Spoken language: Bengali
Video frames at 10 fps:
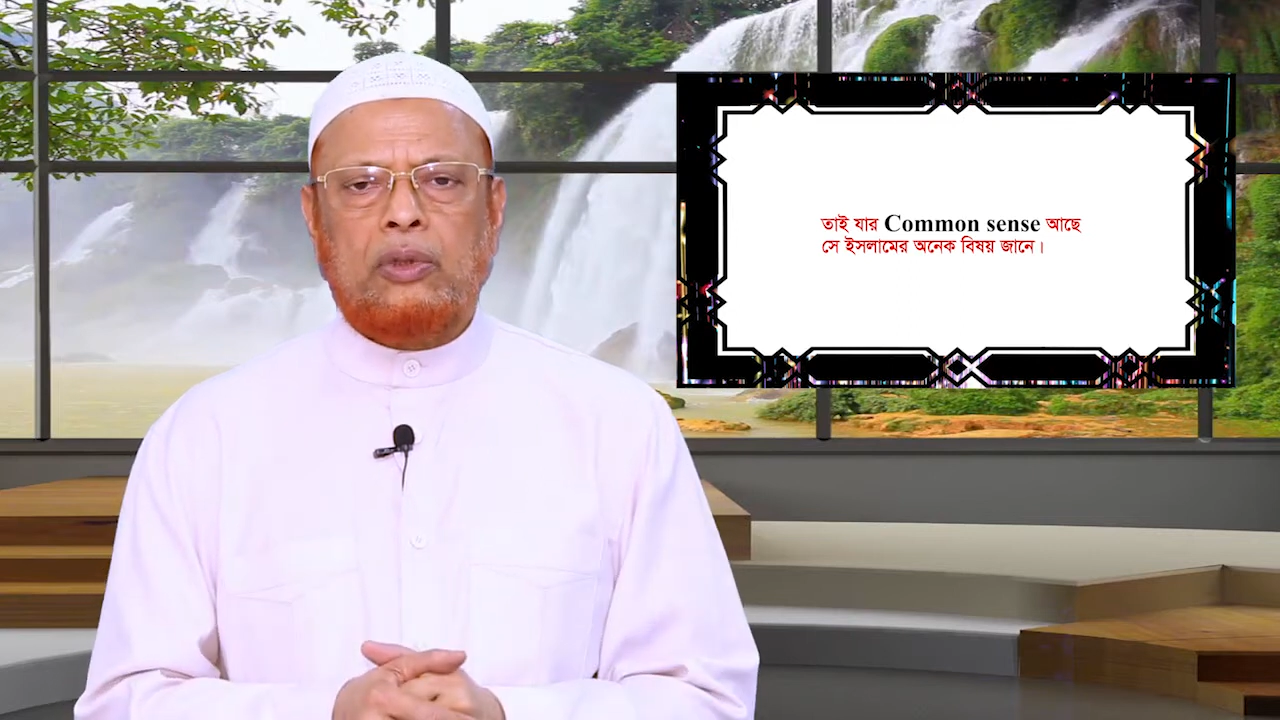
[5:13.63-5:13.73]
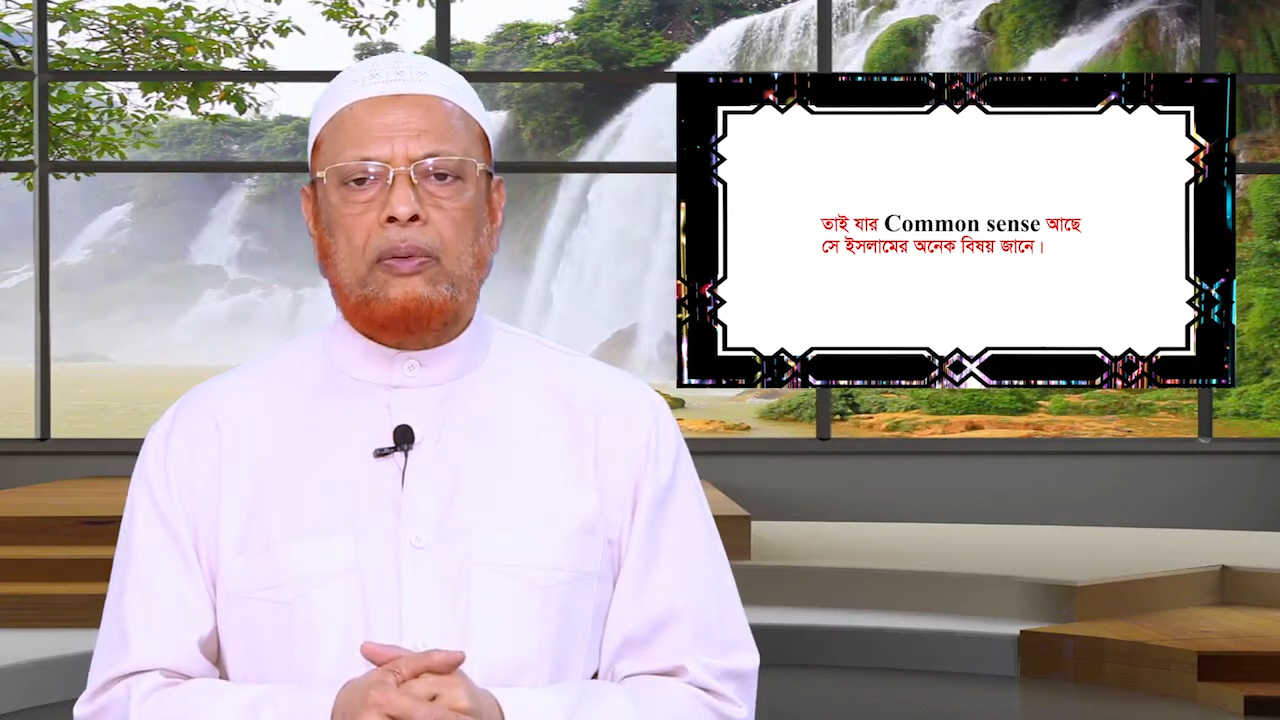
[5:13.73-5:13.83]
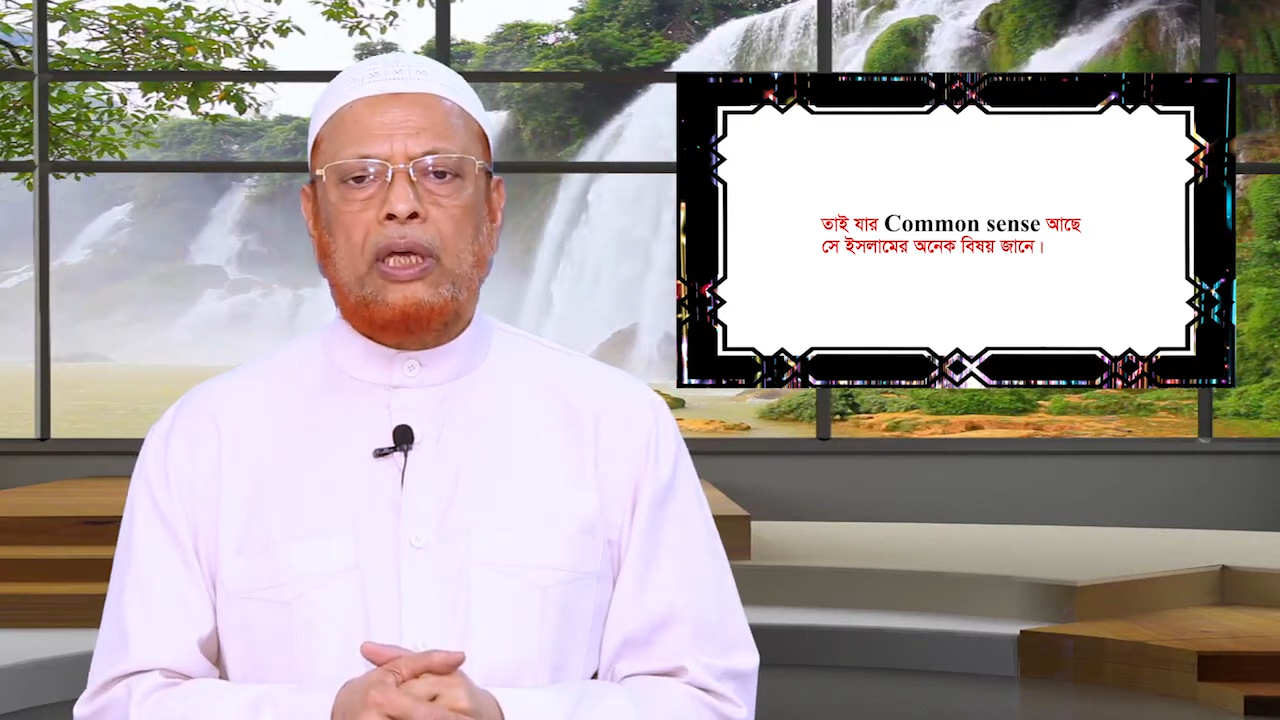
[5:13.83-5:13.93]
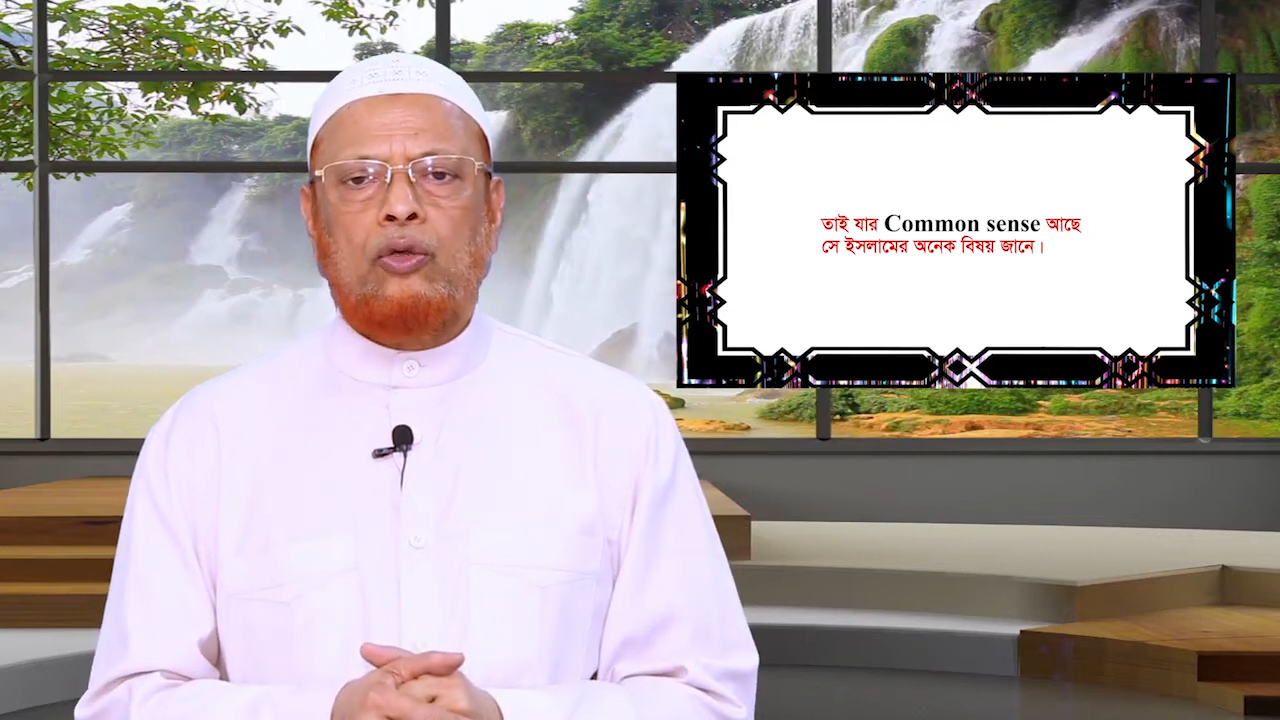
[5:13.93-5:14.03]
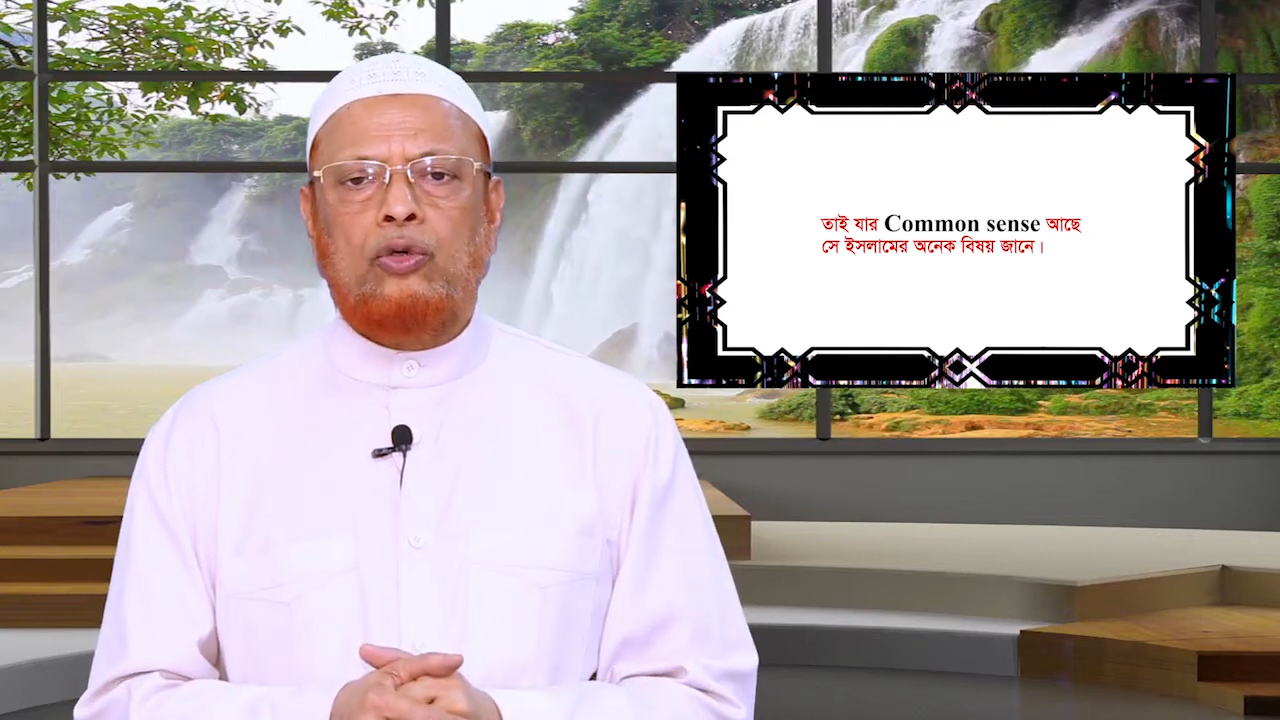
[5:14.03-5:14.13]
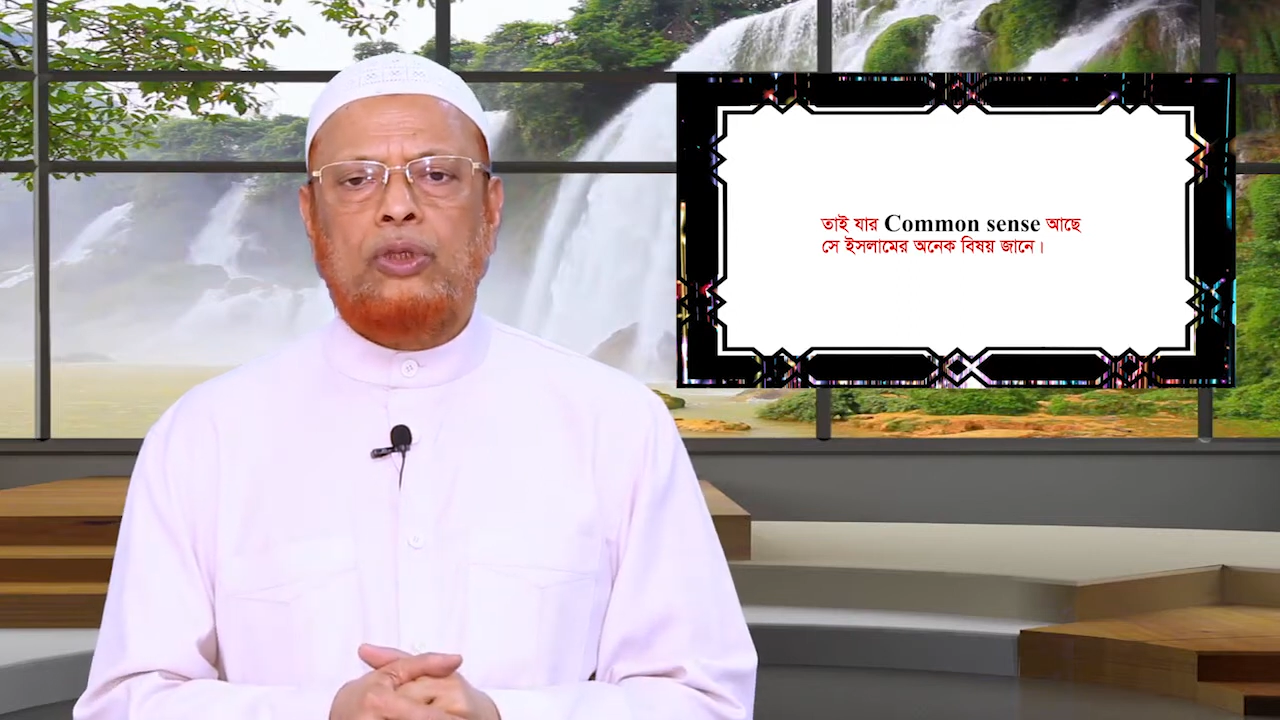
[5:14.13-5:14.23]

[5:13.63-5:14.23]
বলা ভালো